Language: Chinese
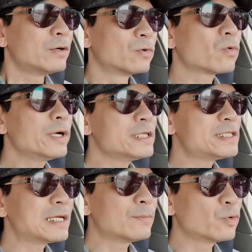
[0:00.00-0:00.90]
如果你
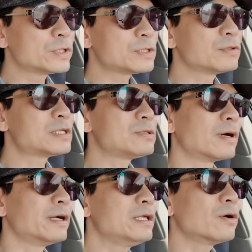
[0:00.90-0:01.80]
今天的目的就是希
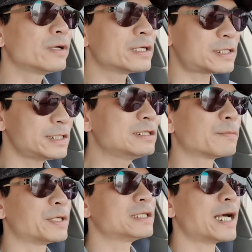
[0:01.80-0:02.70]
望利用一个新
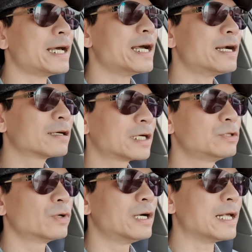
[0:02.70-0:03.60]
的平台来让
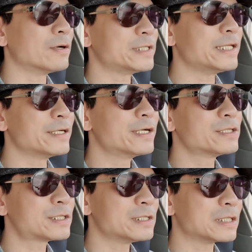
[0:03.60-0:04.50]
更多人了解你、
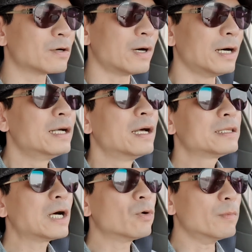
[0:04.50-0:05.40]
认识你的话，
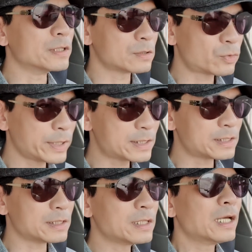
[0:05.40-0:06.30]
那我们对自
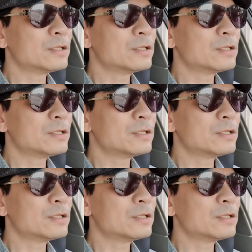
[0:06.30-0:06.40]
己